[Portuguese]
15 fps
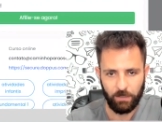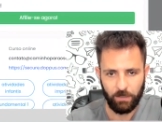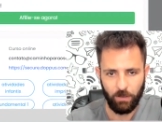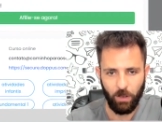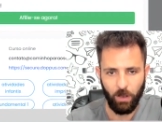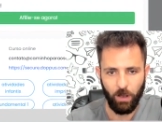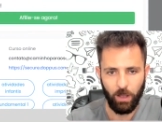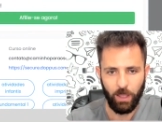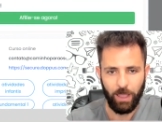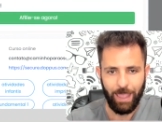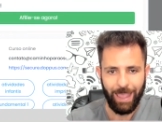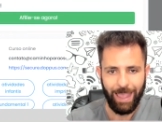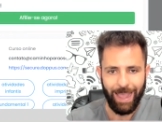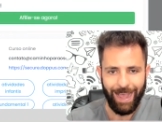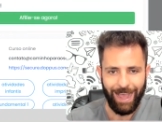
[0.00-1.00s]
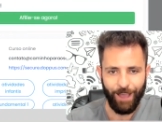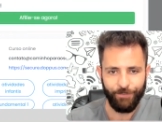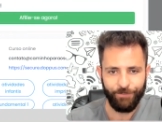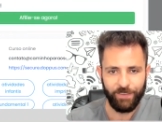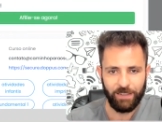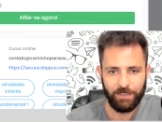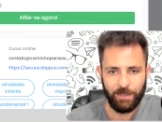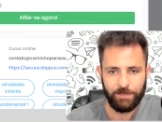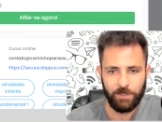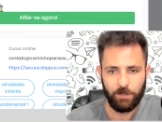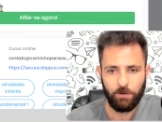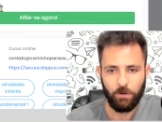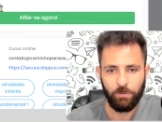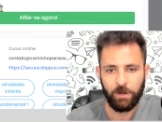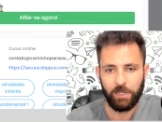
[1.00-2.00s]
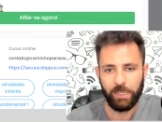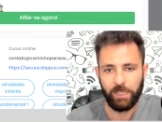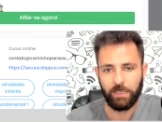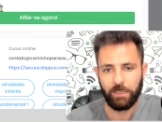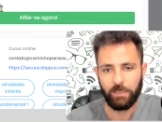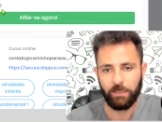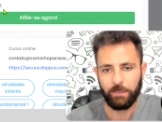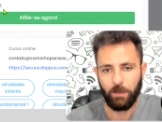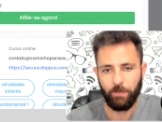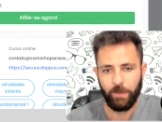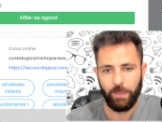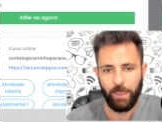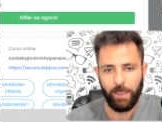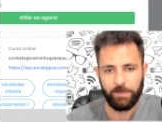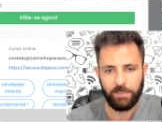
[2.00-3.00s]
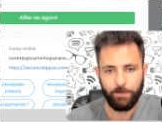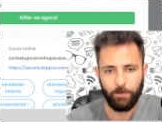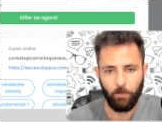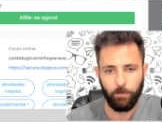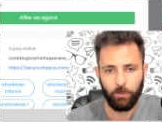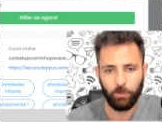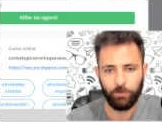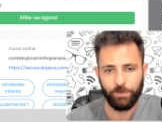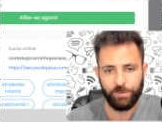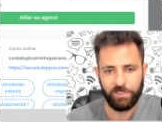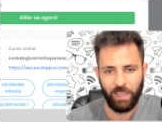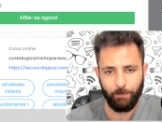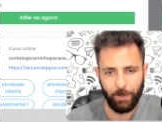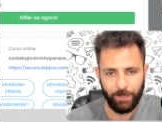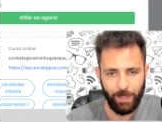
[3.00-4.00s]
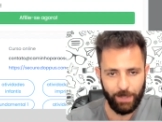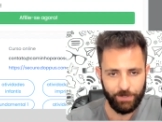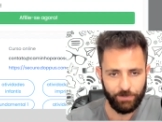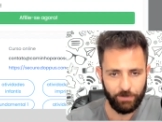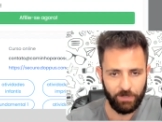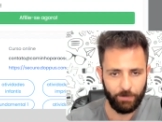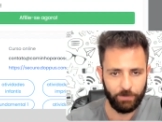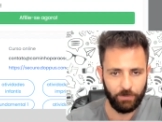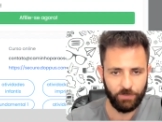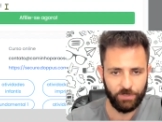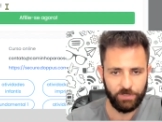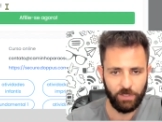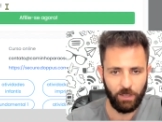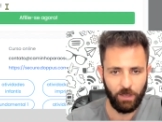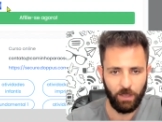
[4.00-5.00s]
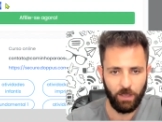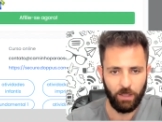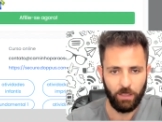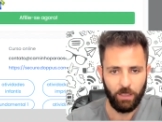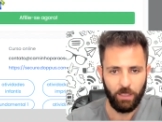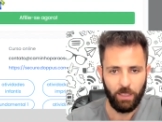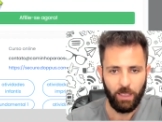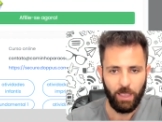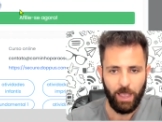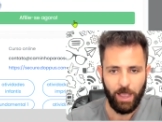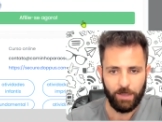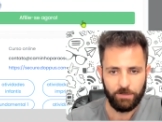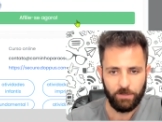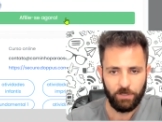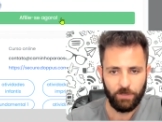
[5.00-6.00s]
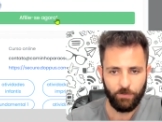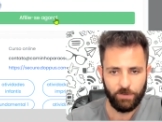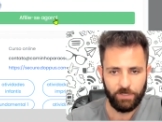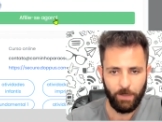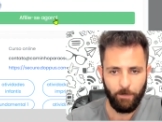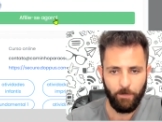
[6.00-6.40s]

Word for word: Ó, afilie-se com um clique. Então, esse produtos que aparece isso aqui para você, ó. Assim que você